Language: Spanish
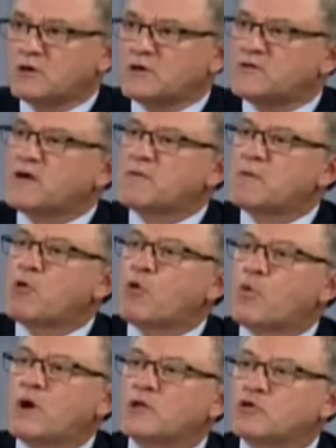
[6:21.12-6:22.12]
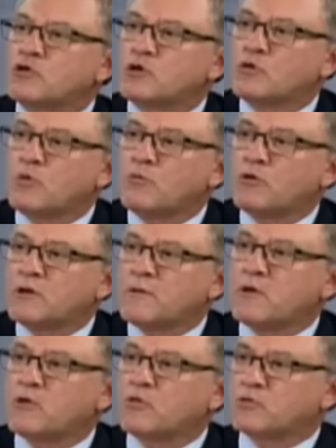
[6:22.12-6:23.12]
y sabemos cuándo y cómo
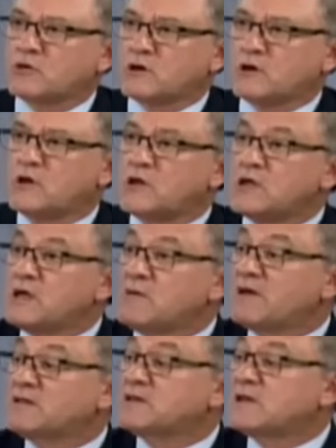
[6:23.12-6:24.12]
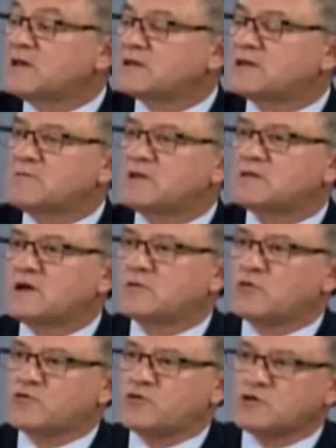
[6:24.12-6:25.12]
deben ocurrir. Y van directamente al
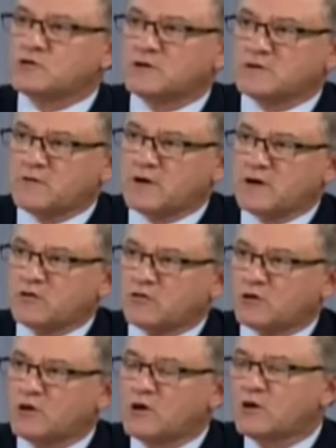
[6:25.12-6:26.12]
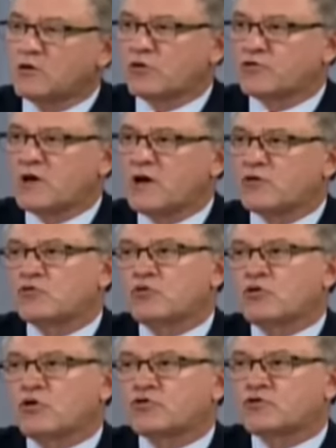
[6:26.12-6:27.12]
bolsillo del trabajador. Claro, o sea, es
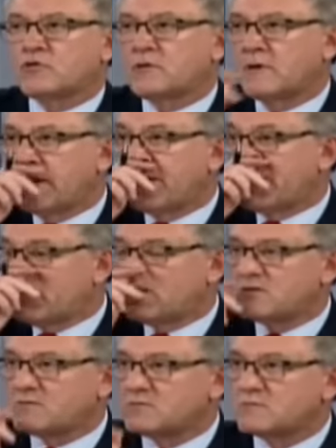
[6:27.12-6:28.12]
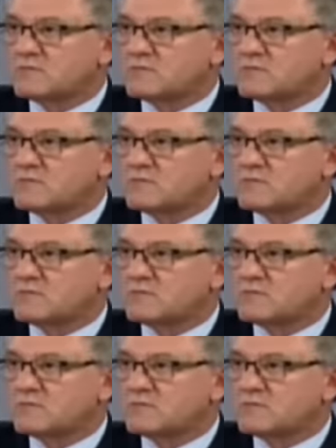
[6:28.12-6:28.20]
un costo. Para un pequeño